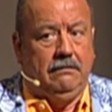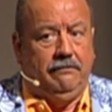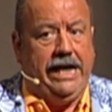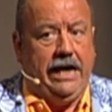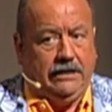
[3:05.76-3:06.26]

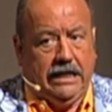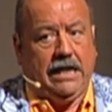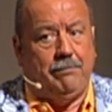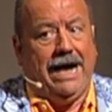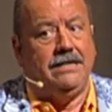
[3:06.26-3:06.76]
wäre, dass
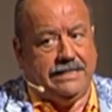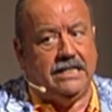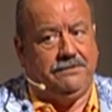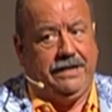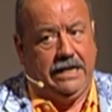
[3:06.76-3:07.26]
der Preis
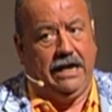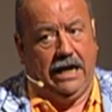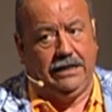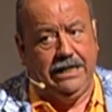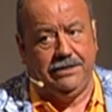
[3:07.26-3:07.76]
deswegen
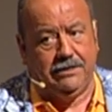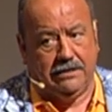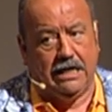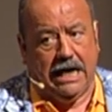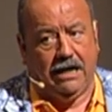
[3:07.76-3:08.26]
an
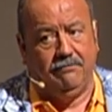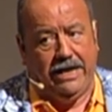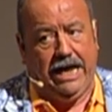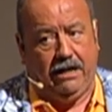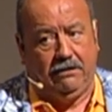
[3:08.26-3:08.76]
Liesel gegangen
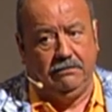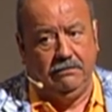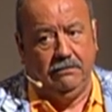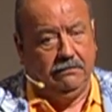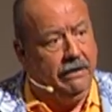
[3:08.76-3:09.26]
wäre,
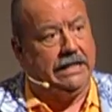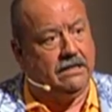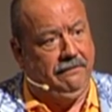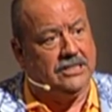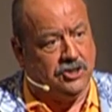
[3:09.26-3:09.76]
was
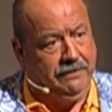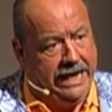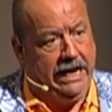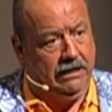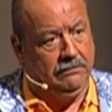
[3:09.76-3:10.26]
Quatsch
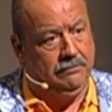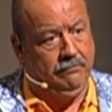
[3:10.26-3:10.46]
wäre,